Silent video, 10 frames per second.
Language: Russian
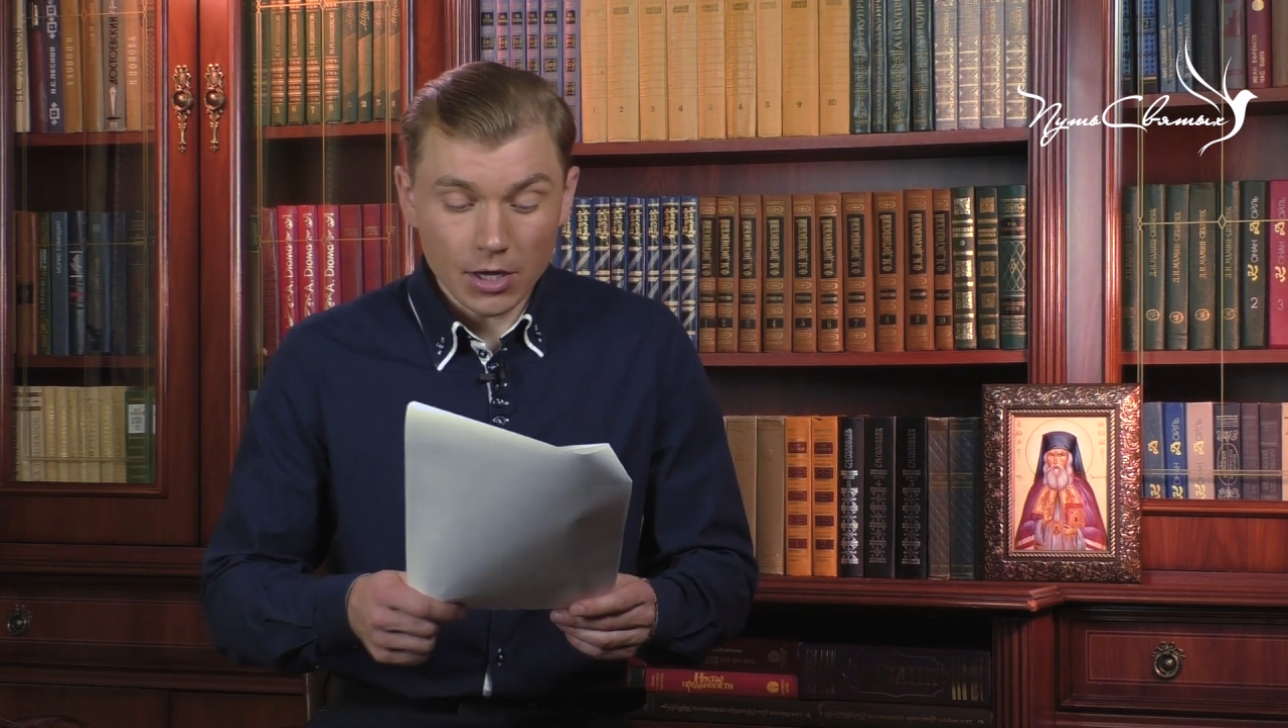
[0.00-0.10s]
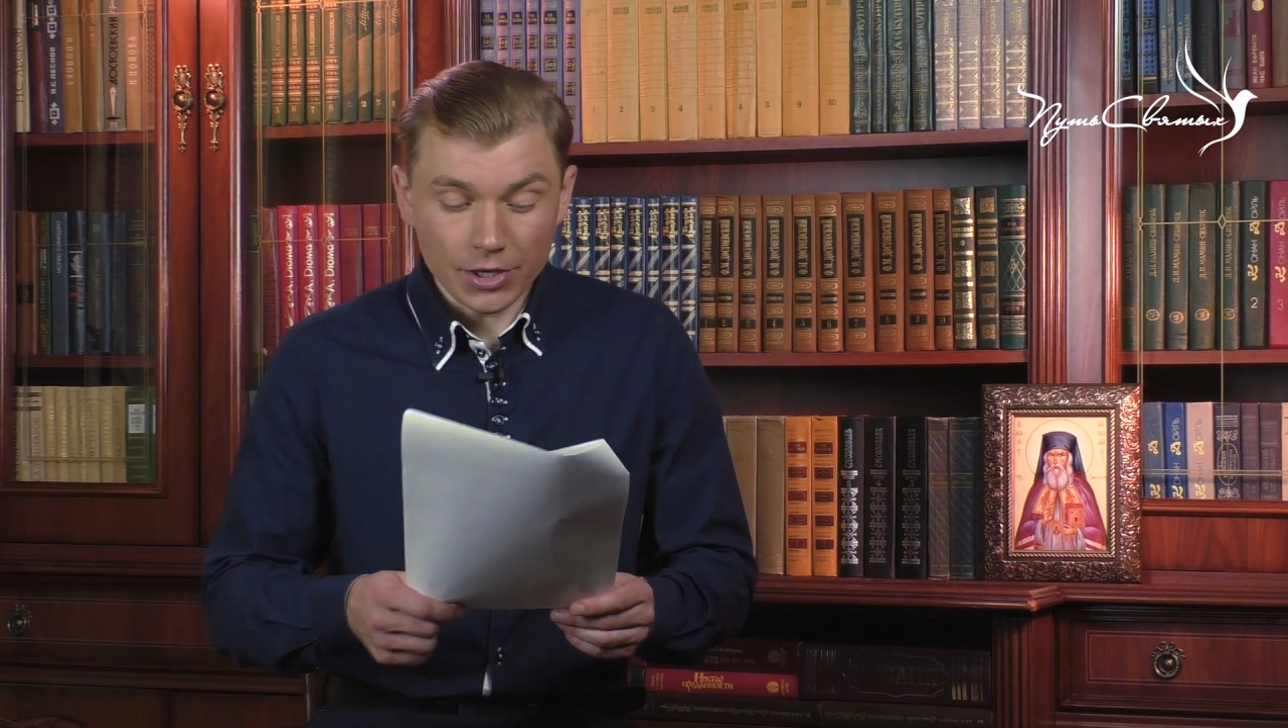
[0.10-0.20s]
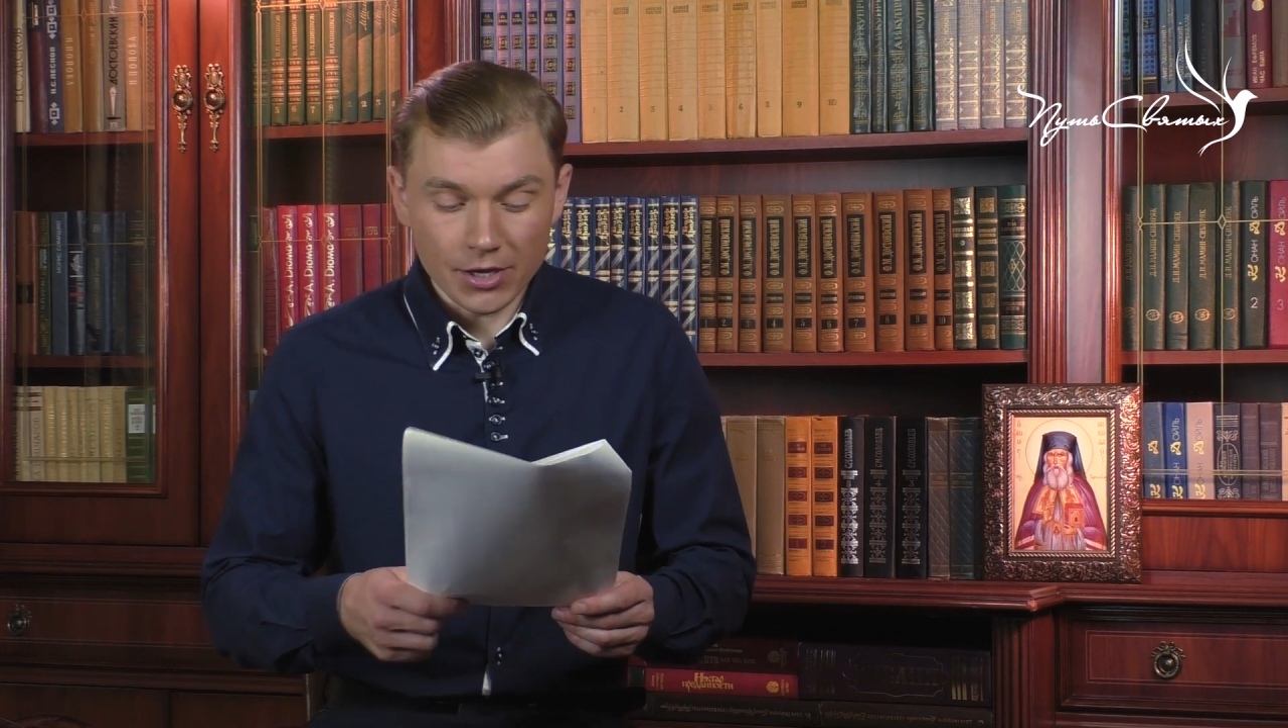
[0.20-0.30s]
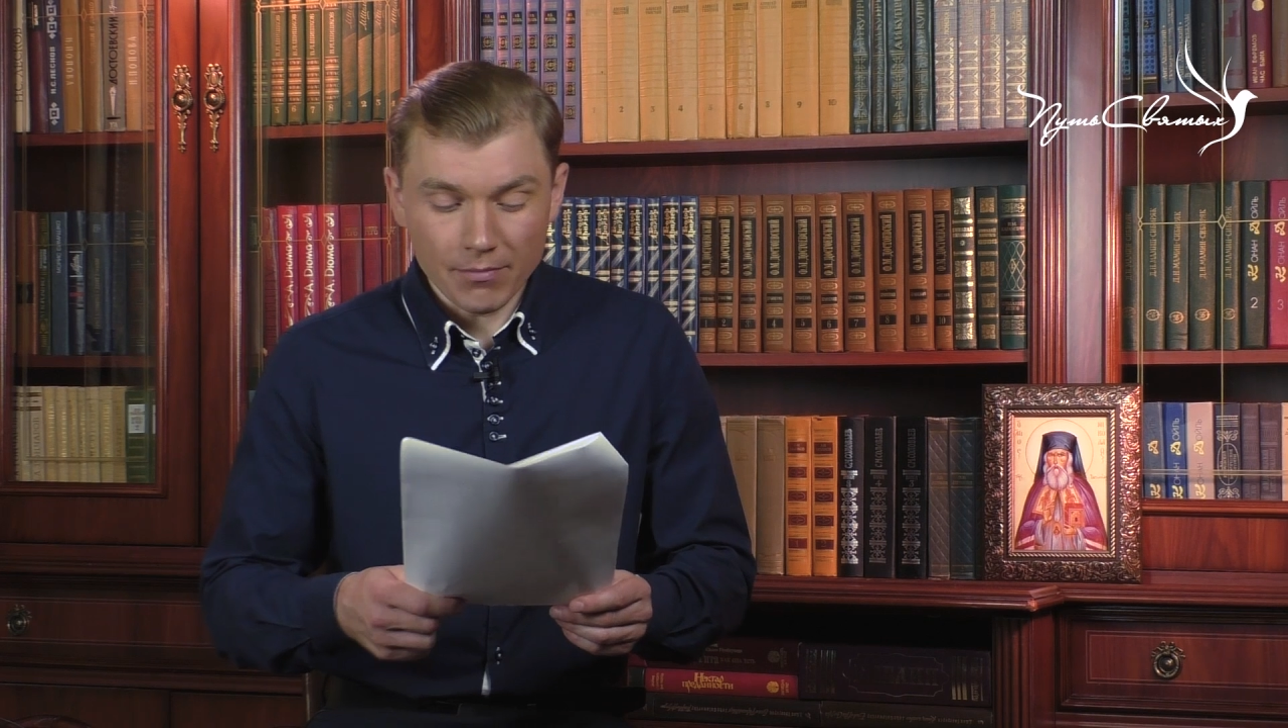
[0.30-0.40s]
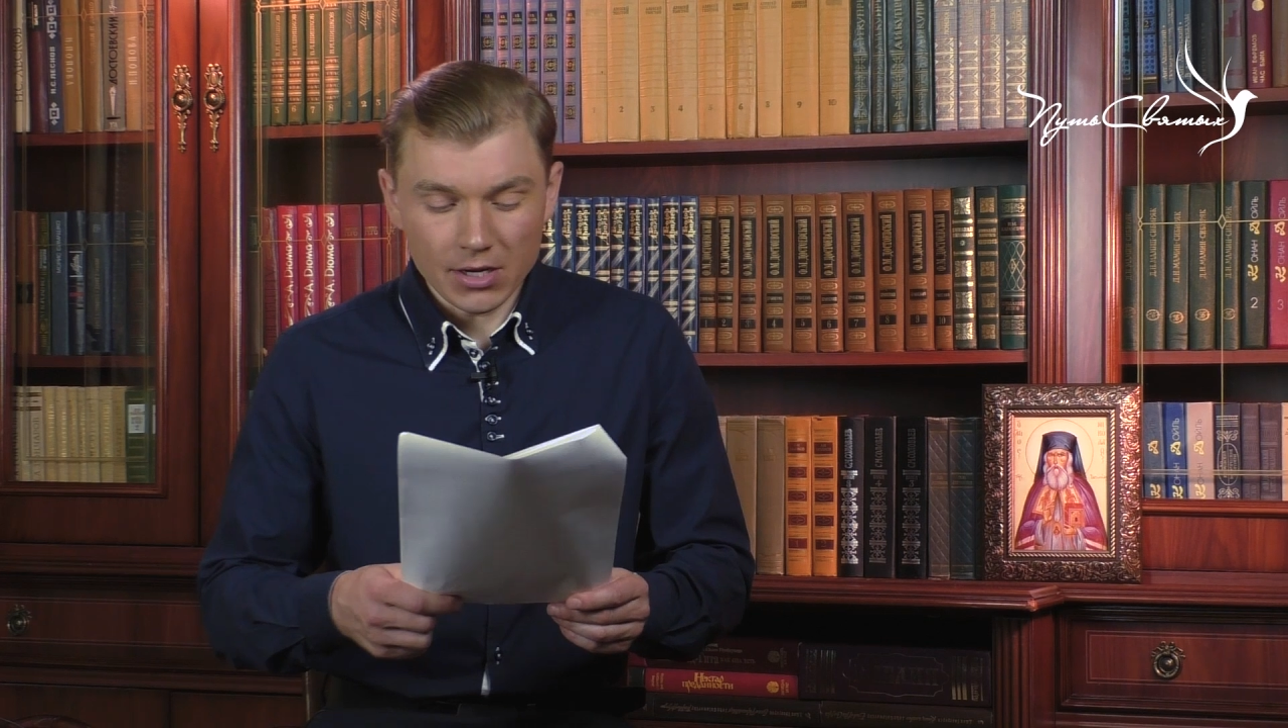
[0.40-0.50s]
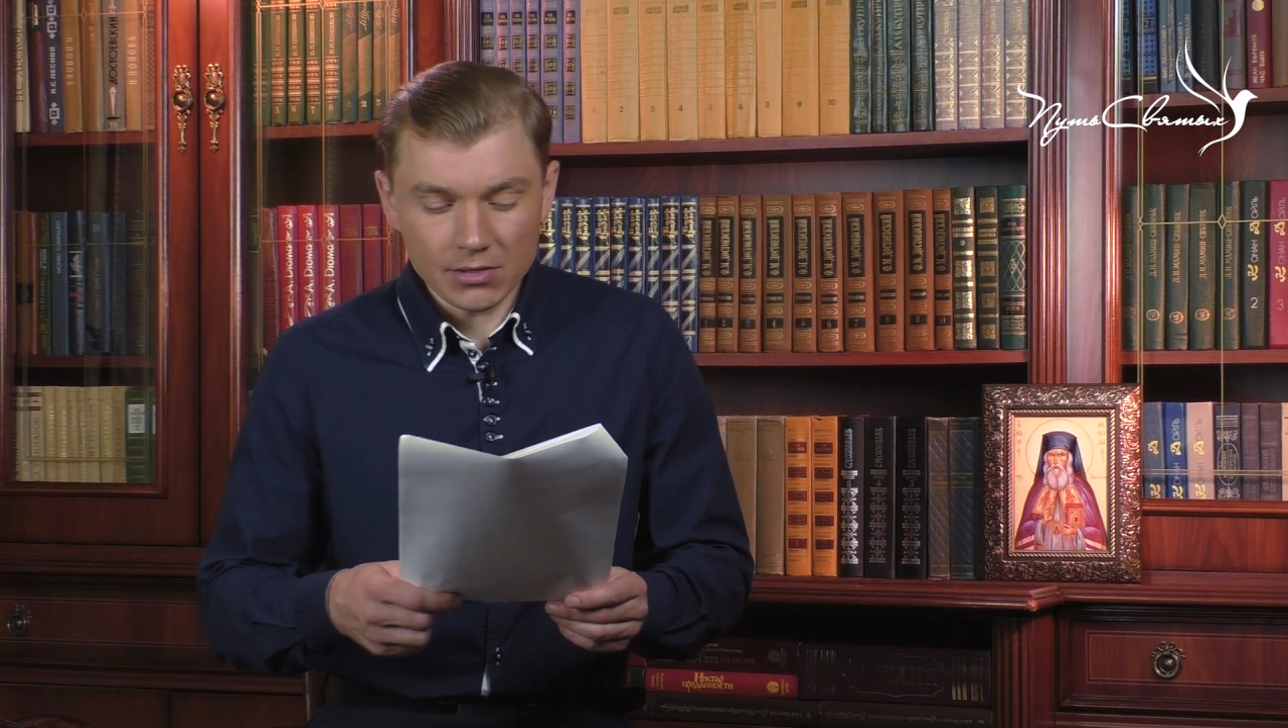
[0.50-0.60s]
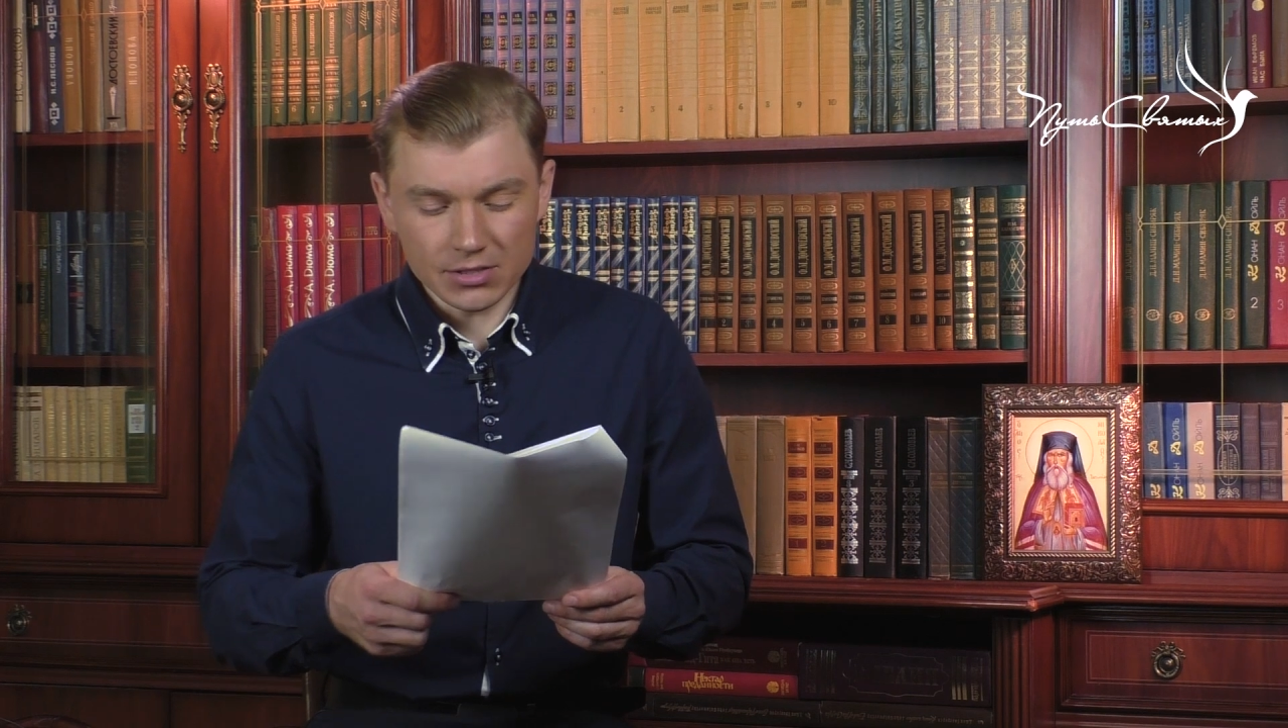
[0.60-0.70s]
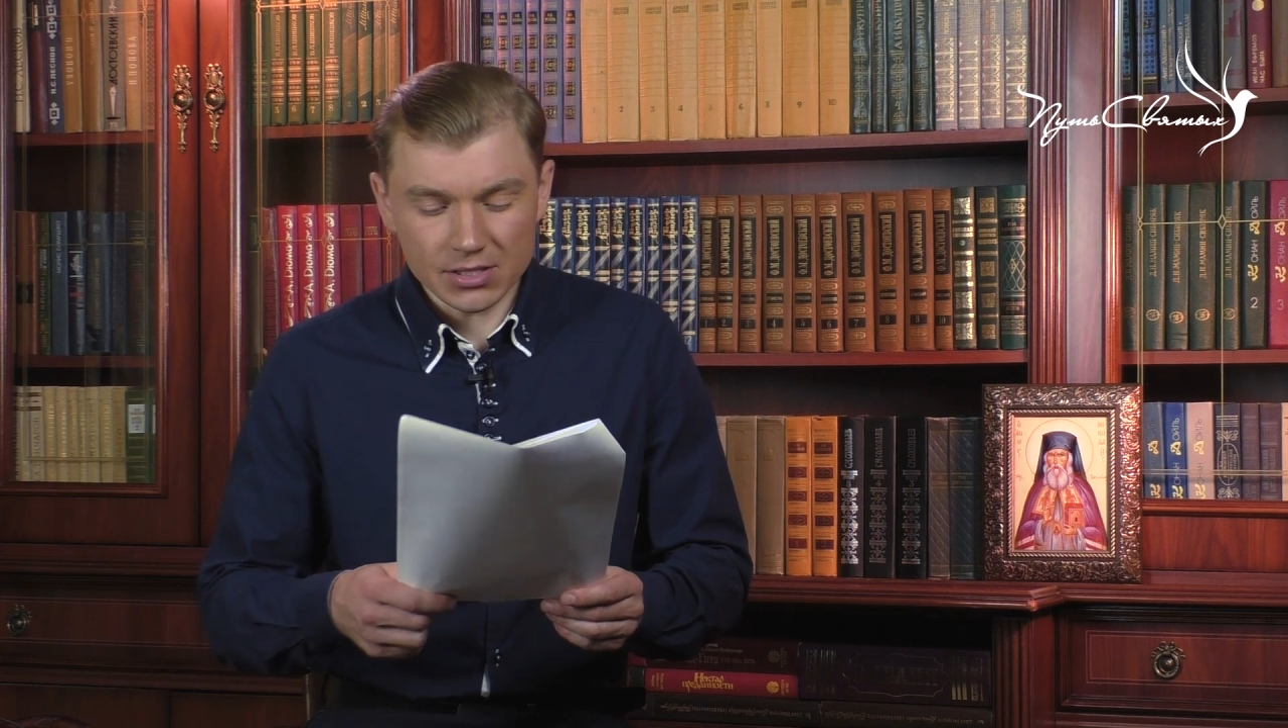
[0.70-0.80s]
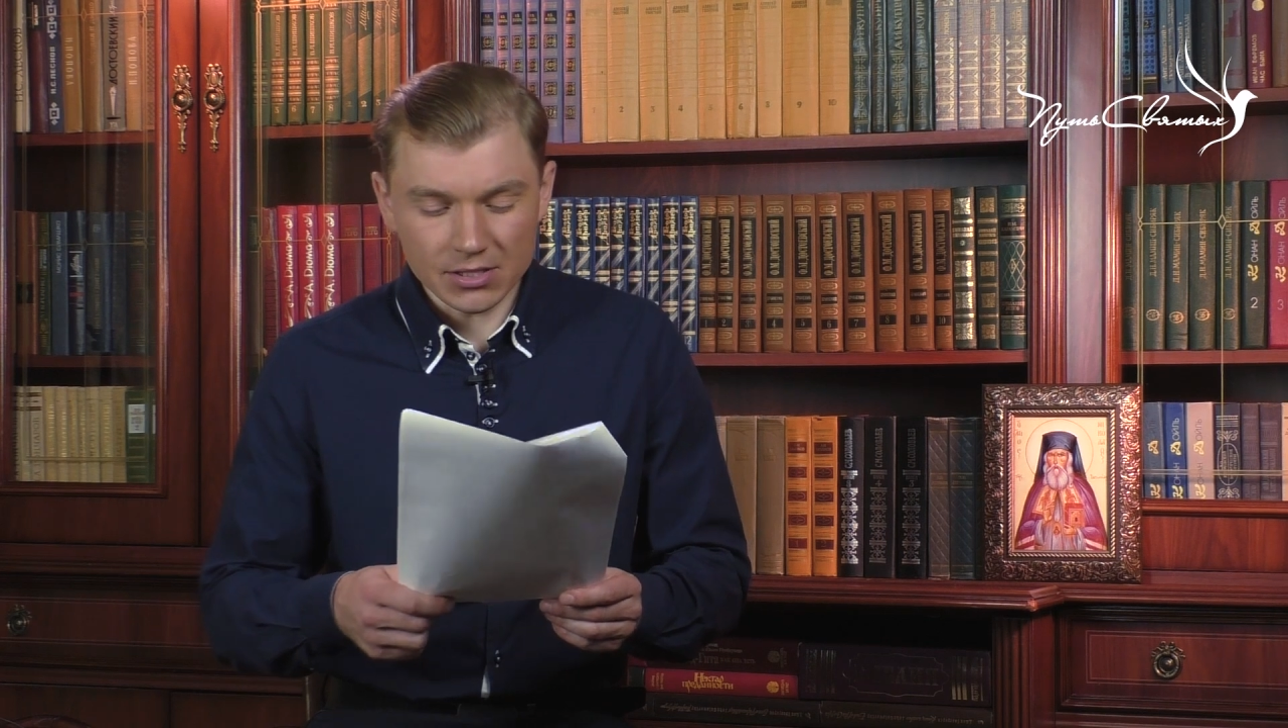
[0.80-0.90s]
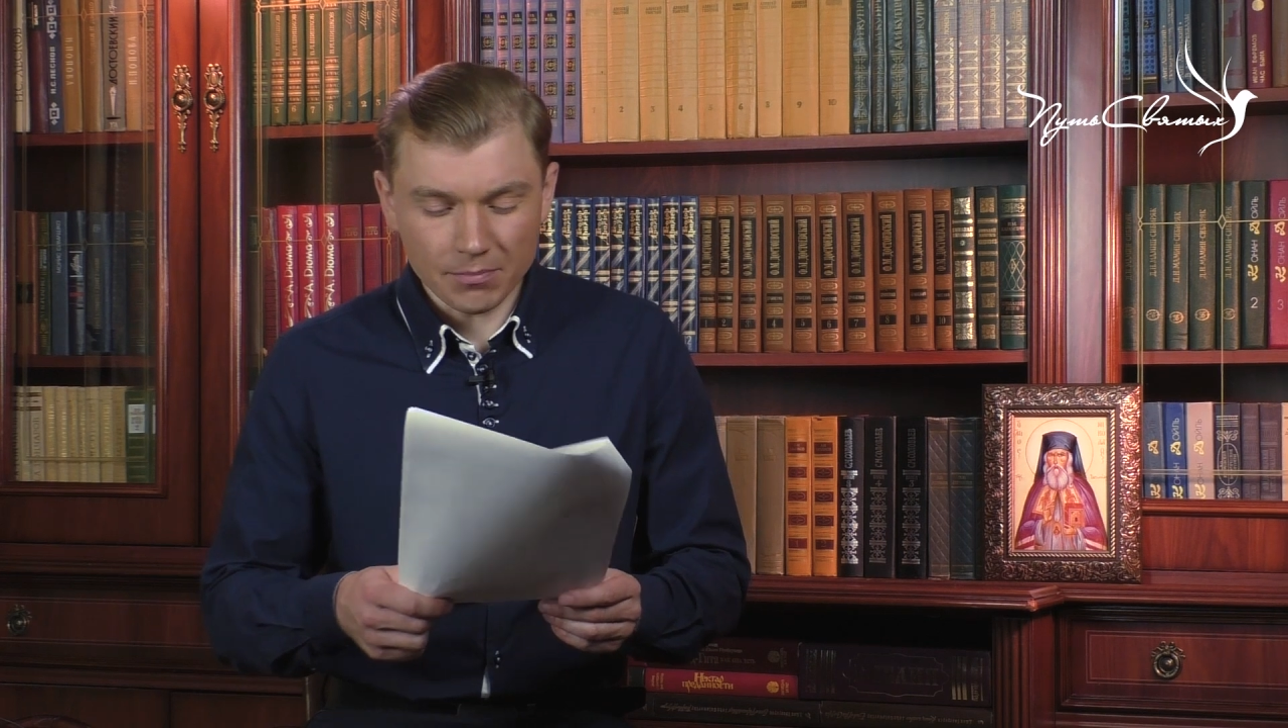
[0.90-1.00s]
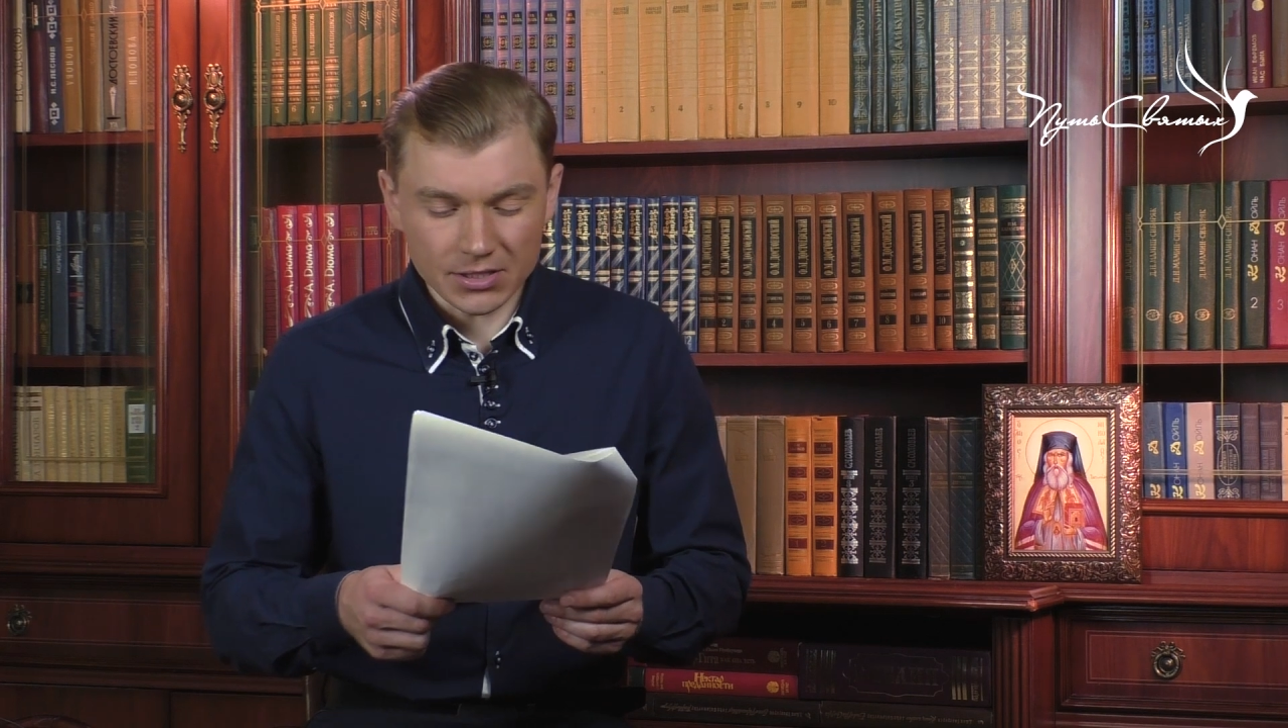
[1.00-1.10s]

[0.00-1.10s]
я молился за